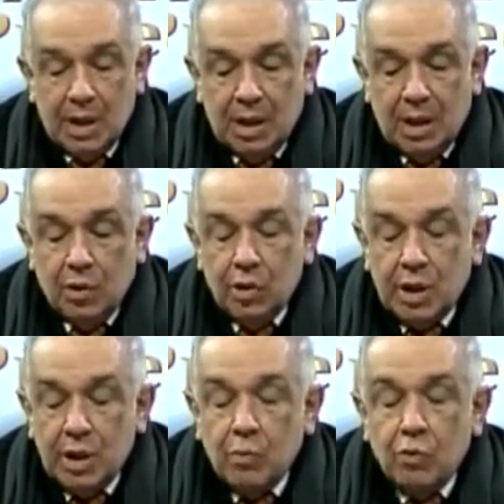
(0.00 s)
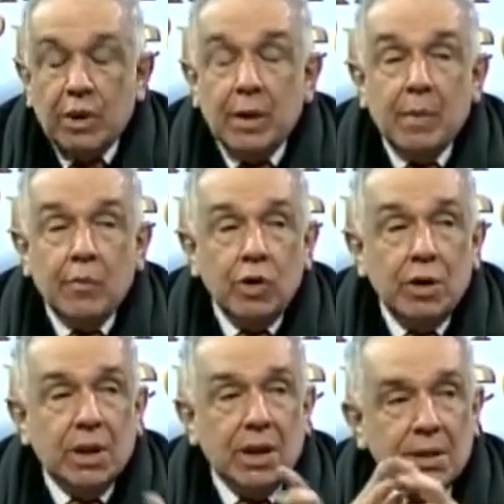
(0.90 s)
Hoy tenemos un tema muy
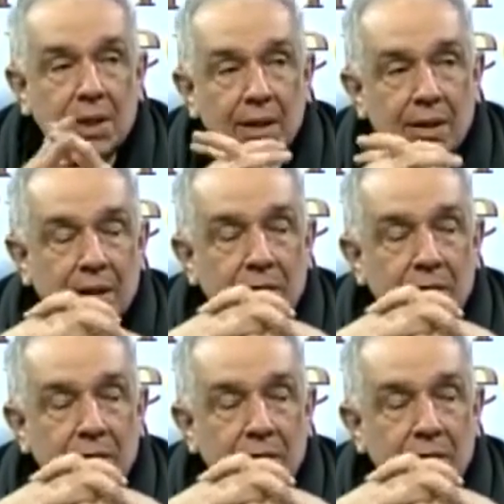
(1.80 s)
interesante.